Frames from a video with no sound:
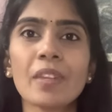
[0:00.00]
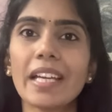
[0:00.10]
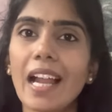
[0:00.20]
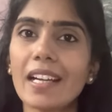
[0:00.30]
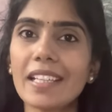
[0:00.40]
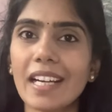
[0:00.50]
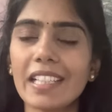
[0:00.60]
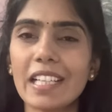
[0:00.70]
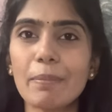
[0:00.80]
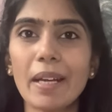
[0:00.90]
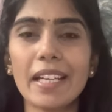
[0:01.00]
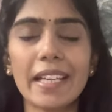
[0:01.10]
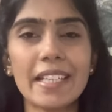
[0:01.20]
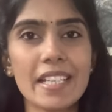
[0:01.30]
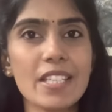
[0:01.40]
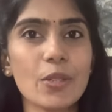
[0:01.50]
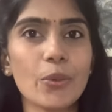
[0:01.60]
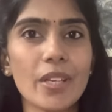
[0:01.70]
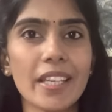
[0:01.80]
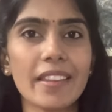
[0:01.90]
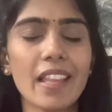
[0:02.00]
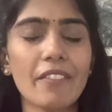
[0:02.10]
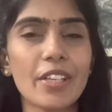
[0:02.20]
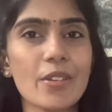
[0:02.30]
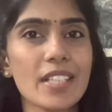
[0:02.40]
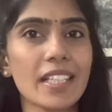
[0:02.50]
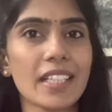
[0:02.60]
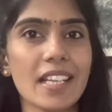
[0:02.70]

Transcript: ఇలాంటి కంటెంట్ పైన ఇంట్రెస్ట్ ఉండి నా వీడియోస్ కనుక